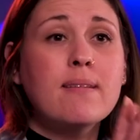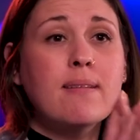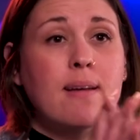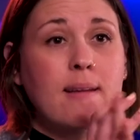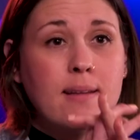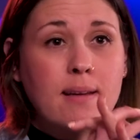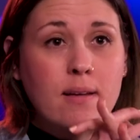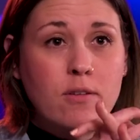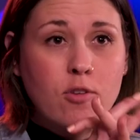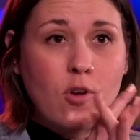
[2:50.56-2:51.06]
était
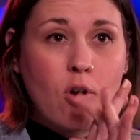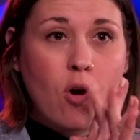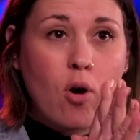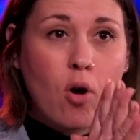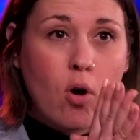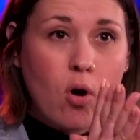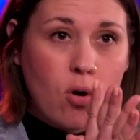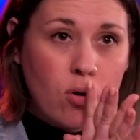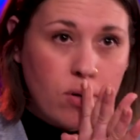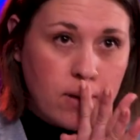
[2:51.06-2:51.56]
un
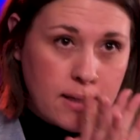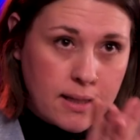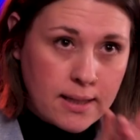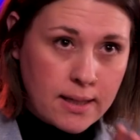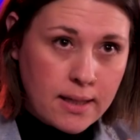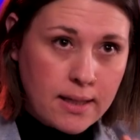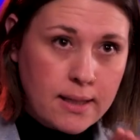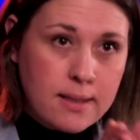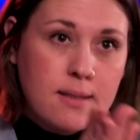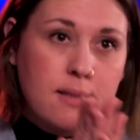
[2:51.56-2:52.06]
acteur
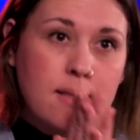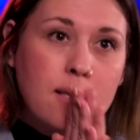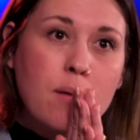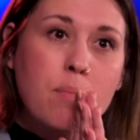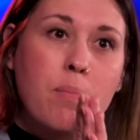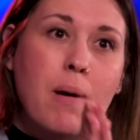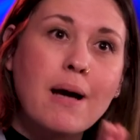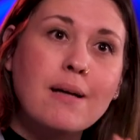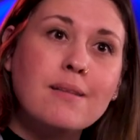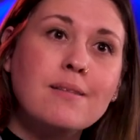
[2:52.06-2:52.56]
anglais qui est
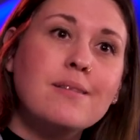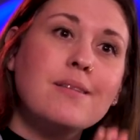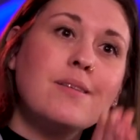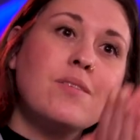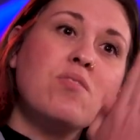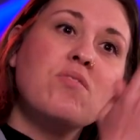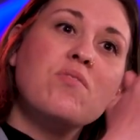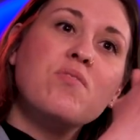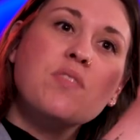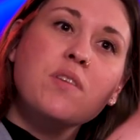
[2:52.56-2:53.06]

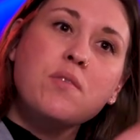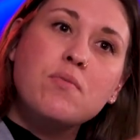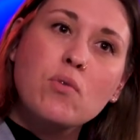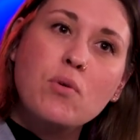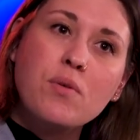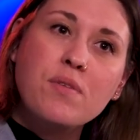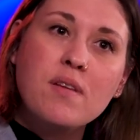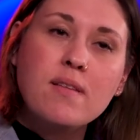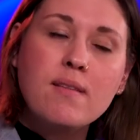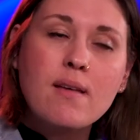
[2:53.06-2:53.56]
parti vivre
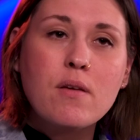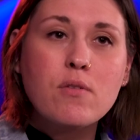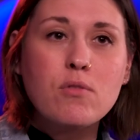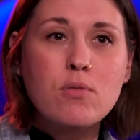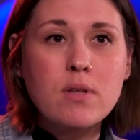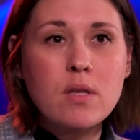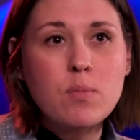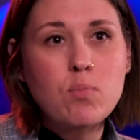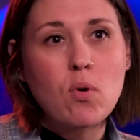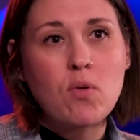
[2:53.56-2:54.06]
aux
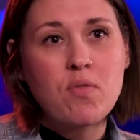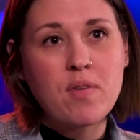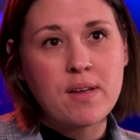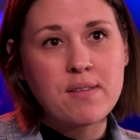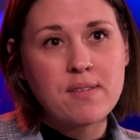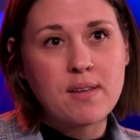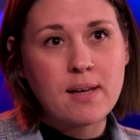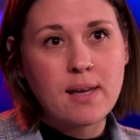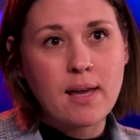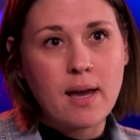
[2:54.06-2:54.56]
États-Unis pour
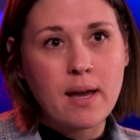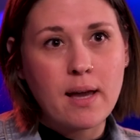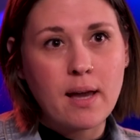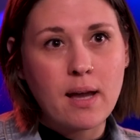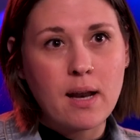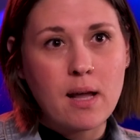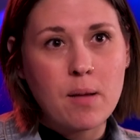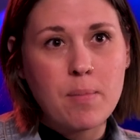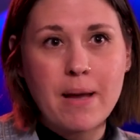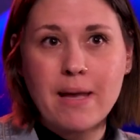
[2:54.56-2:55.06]
faire sa
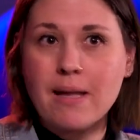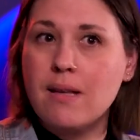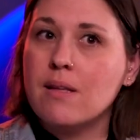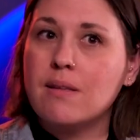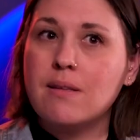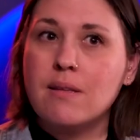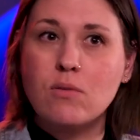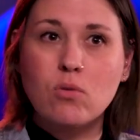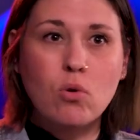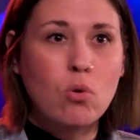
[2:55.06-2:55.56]
carrière là-bas. Il
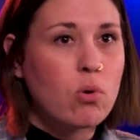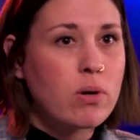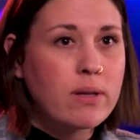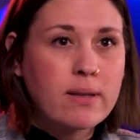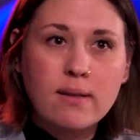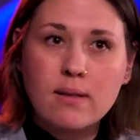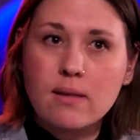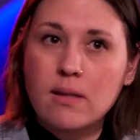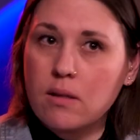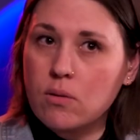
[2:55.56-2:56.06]
était trop
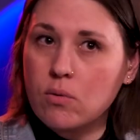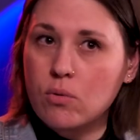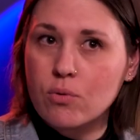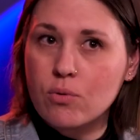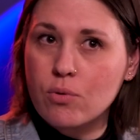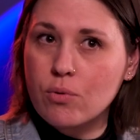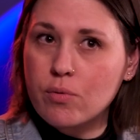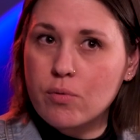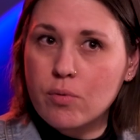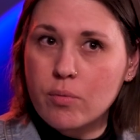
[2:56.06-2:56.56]
étriqué
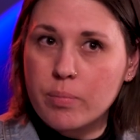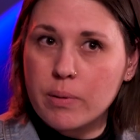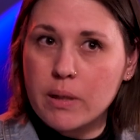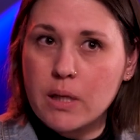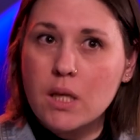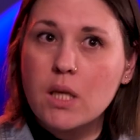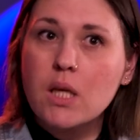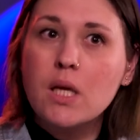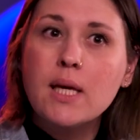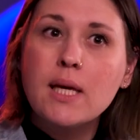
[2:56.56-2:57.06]
dans, son
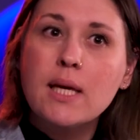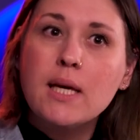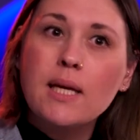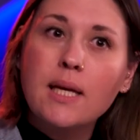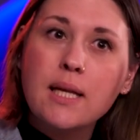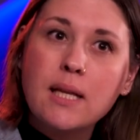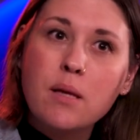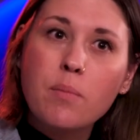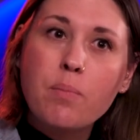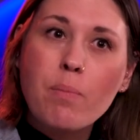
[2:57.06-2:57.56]
pays.
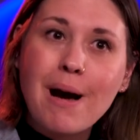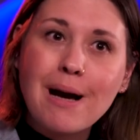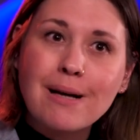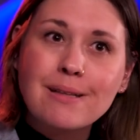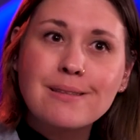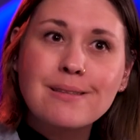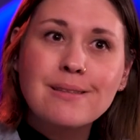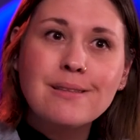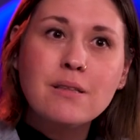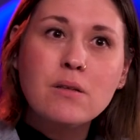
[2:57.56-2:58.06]
Il est
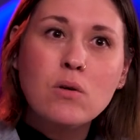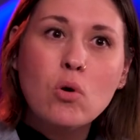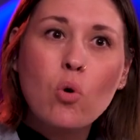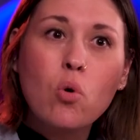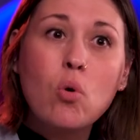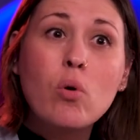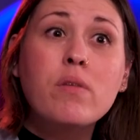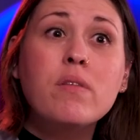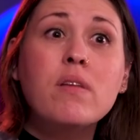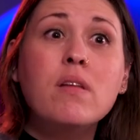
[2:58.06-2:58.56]
parti
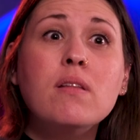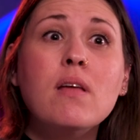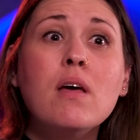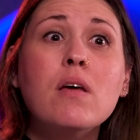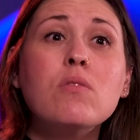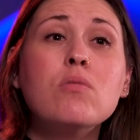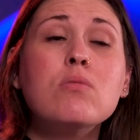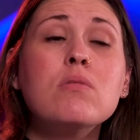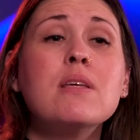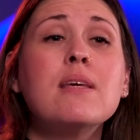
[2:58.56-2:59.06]
aux
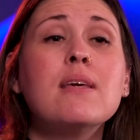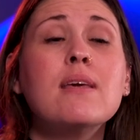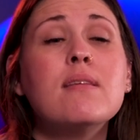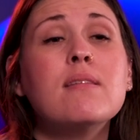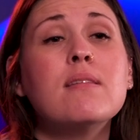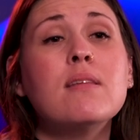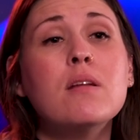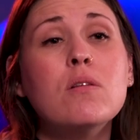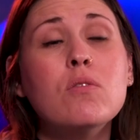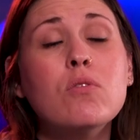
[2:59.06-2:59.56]
États-Unis.
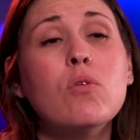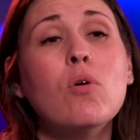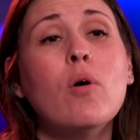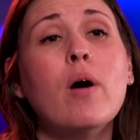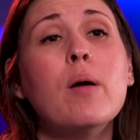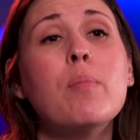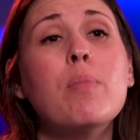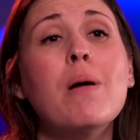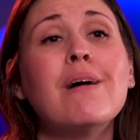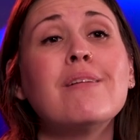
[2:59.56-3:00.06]
Qu'est-ce qu'il
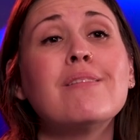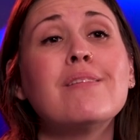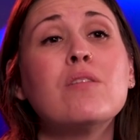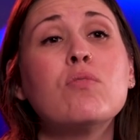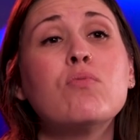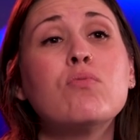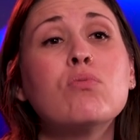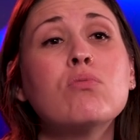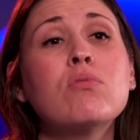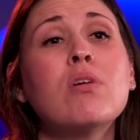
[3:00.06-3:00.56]
serait parti
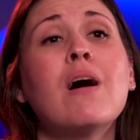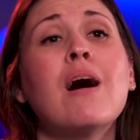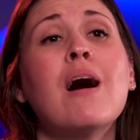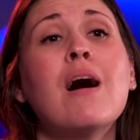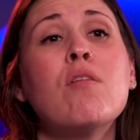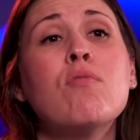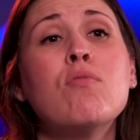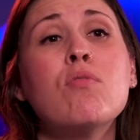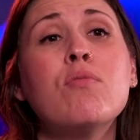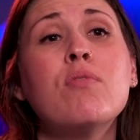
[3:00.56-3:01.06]
foutre
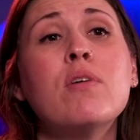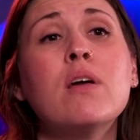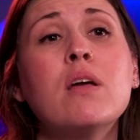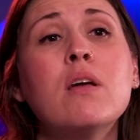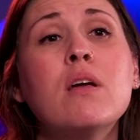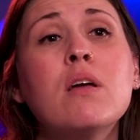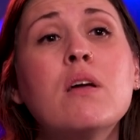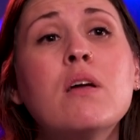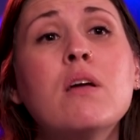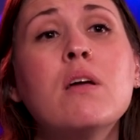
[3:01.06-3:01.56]
à Vevey
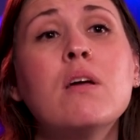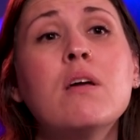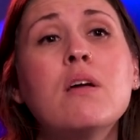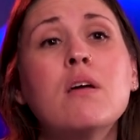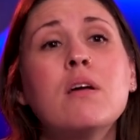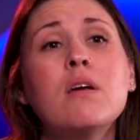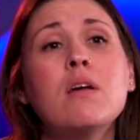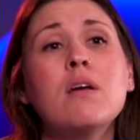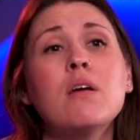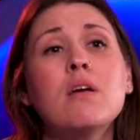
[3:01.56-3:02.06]
Ah, mais
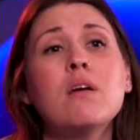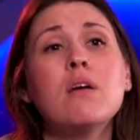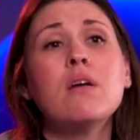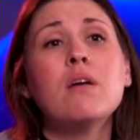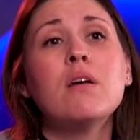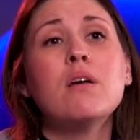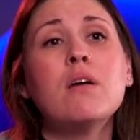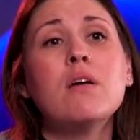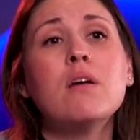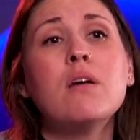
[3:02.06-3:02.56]
cela ne me
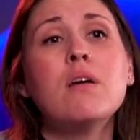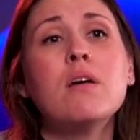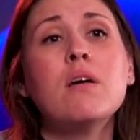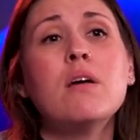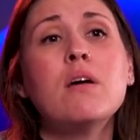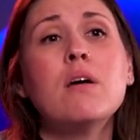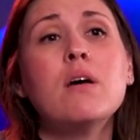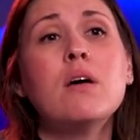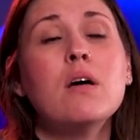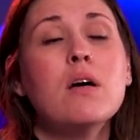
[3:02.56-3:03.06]
regarde
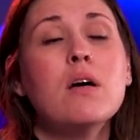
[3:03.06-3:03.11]
pas.